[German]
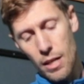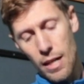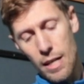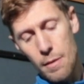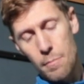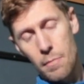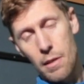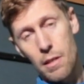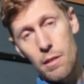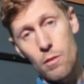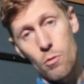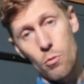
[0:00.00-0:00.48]

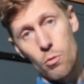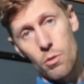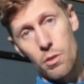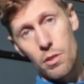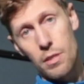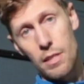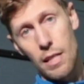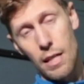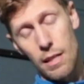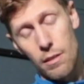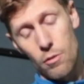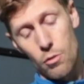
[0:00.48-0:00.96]
Timer
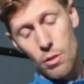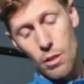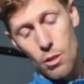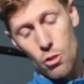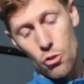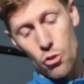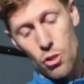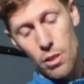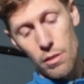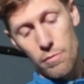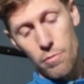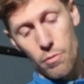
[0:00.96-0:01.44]
und die An- und
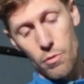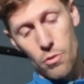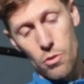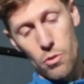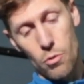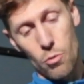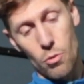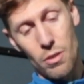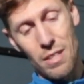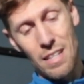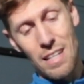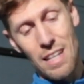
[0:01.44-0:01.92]

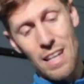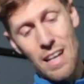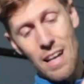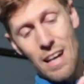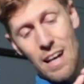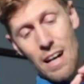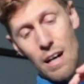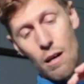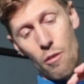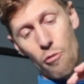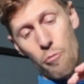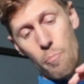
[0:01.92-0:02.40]
Ausschaltfunktion
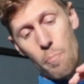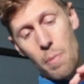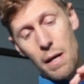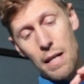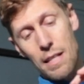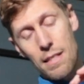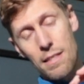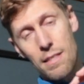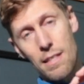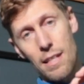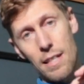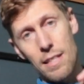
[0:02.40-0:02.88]
auf
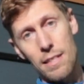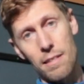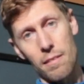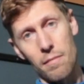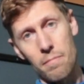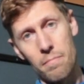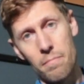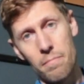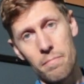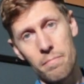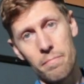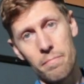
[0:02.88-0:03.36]
beiden Seiten.